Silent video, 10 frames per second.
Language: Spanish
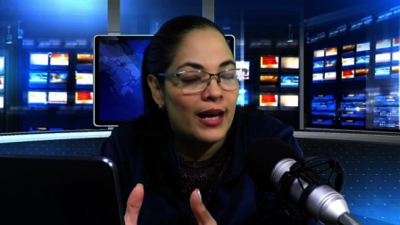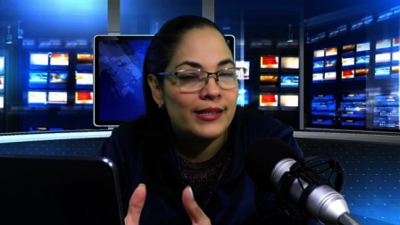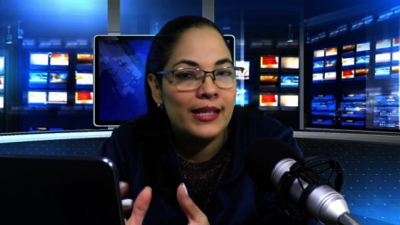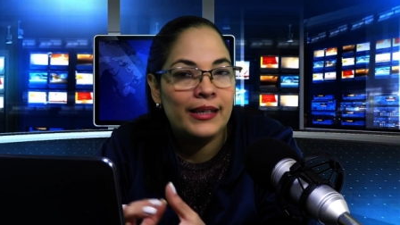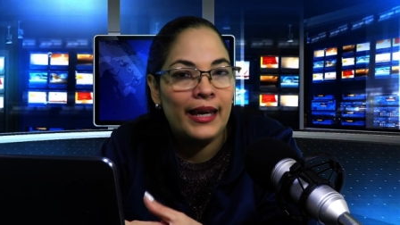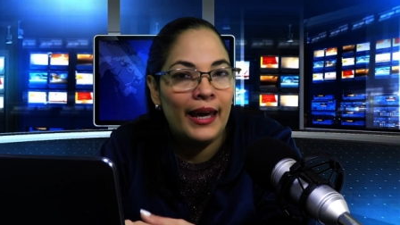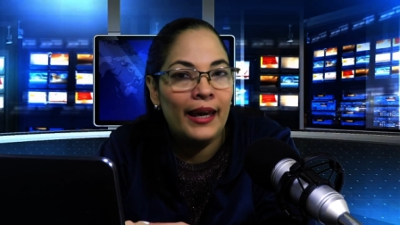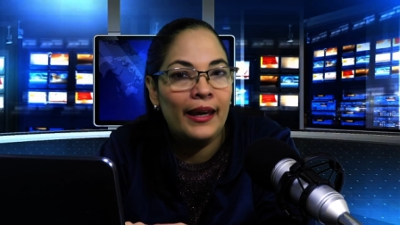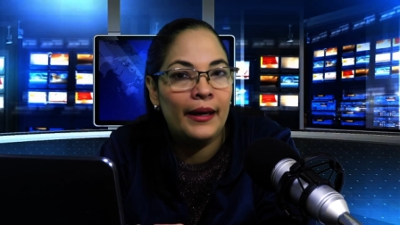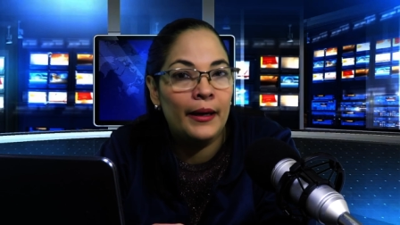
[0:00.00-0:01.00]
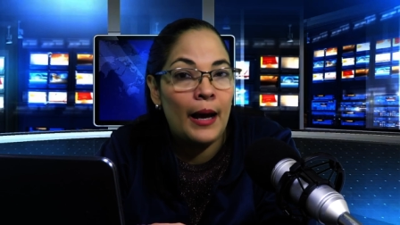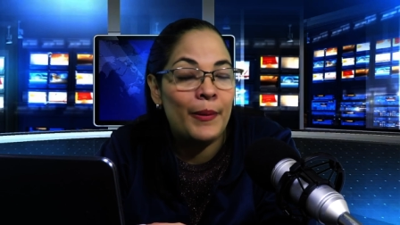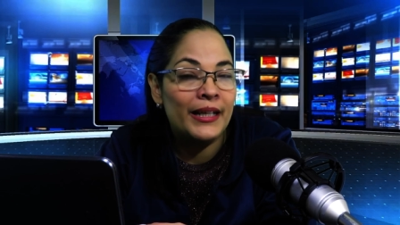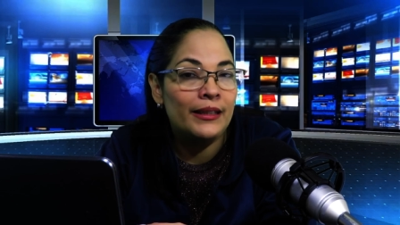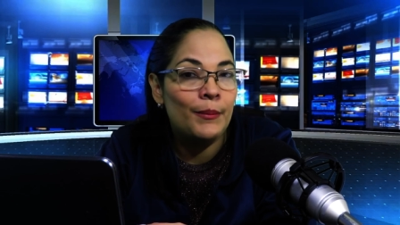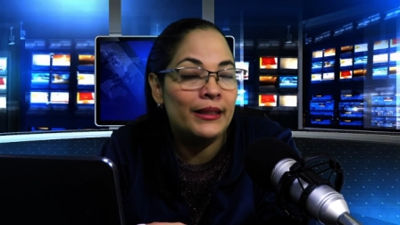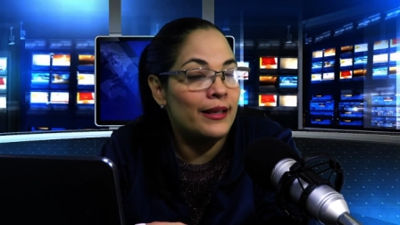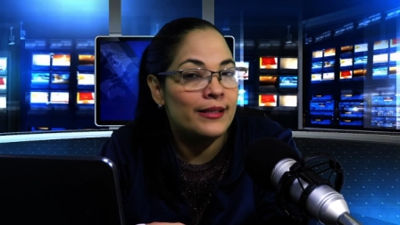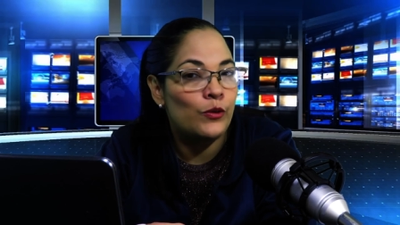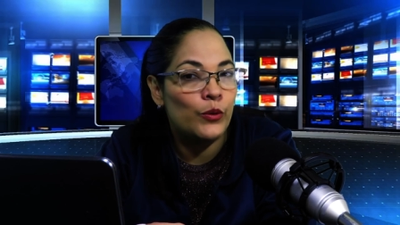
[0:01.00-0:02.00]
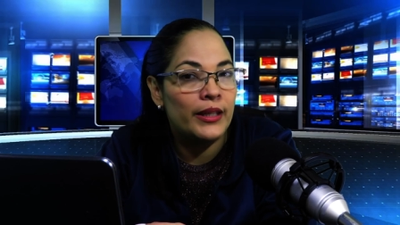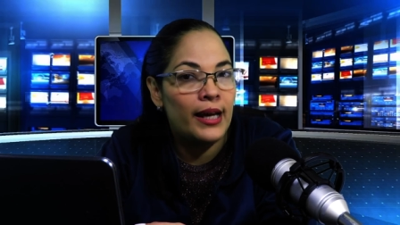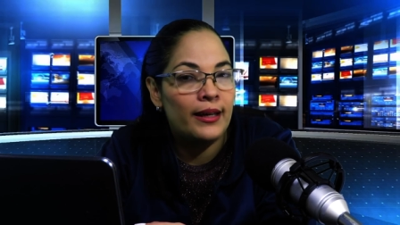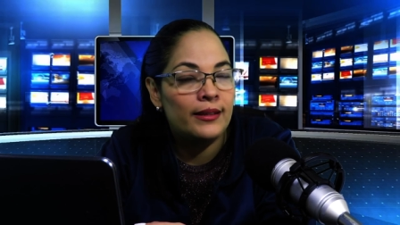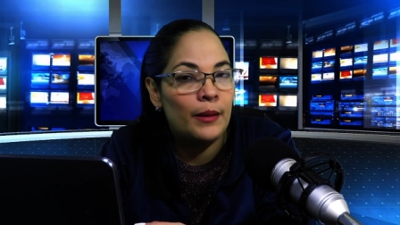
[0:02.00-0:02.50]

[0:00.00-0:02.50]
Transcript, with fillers: Así que eh, aparentemente las autoridades